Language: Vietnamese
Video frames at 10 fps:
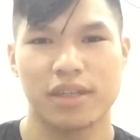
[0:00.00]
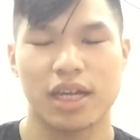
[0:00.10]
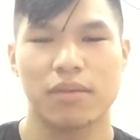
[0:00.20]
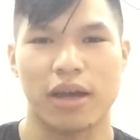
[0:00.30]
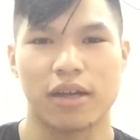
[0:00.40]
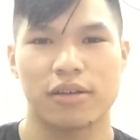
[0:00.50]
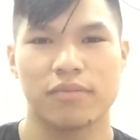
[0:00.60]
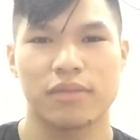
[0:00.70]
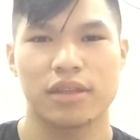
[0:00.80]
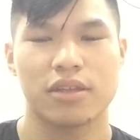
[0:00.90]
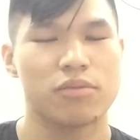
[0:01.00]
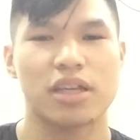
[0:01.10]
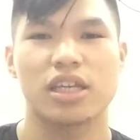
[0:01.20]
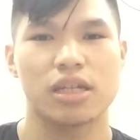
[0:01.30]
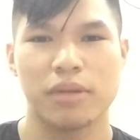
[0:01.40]
nha các bạn. Chúng
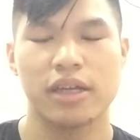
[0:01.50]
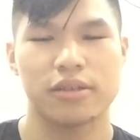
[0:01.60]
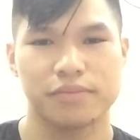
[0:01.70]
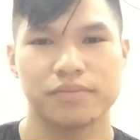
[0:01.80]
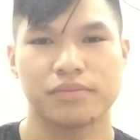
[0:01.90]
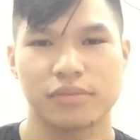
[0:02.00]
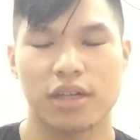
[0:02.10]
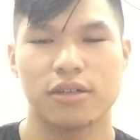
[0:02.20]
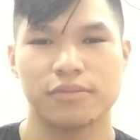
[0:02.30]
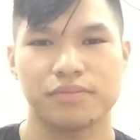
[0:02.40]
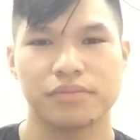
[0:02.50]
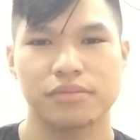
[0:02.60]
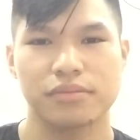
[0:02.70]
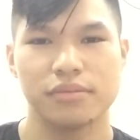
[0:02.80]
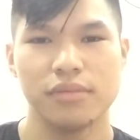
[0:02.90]
ta chưa biết đó.
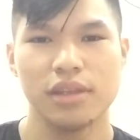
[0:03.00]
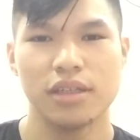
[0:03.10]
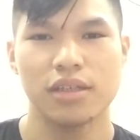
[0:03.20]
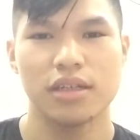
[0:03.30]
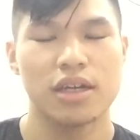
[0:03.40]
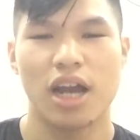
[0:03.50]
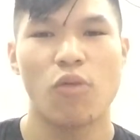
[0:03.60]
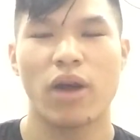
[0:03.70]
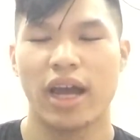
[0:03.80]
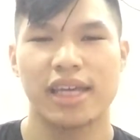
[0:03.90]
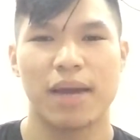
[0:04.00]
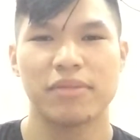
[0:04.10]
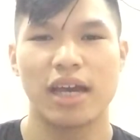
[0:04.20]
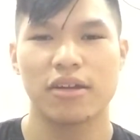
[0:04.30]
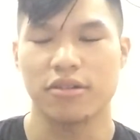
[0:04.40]
Không ai
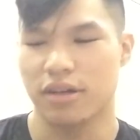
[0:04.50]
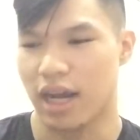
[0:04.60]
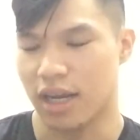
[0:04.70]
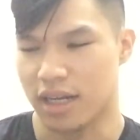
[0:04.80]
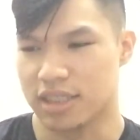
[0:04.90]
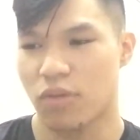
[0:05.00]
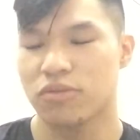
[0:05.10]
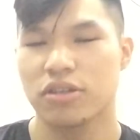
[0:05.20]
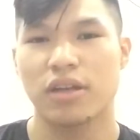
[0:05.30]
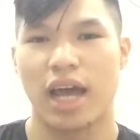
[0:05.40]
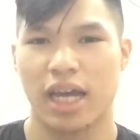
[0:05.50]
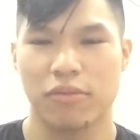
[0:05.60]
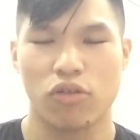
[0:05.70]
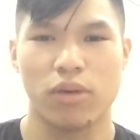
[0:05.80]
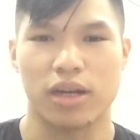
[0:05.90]
dám chắc được rằng là trong tương lai
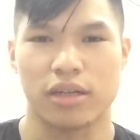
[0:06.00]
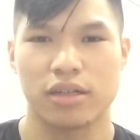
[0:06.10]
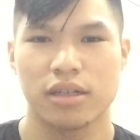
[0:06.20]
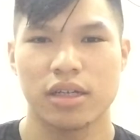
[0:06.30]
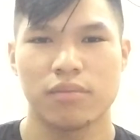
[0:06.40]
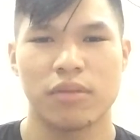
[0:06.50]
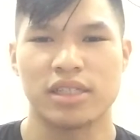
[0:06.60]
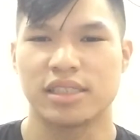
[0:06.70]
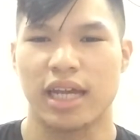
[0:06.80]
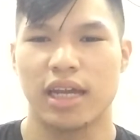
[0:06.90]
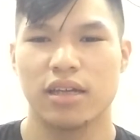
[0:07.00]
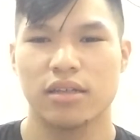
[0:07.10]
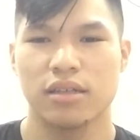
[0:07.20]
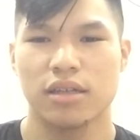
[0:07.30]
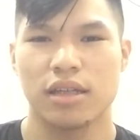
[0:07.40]
của mình sẽ
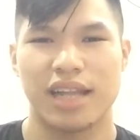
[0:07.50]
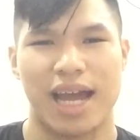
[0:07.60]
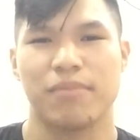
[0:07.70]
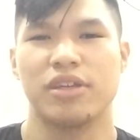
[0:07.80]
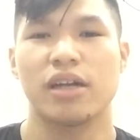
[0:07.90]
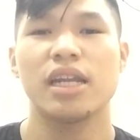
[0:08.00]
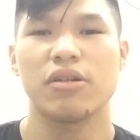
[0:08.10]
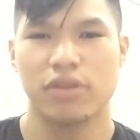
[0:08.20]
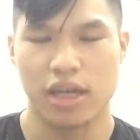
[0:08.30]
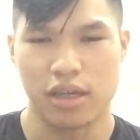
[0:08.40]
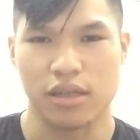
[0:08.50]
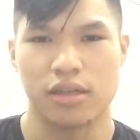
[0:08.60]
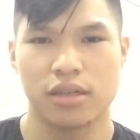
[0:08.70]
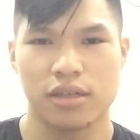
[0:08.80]
làm những điều gì,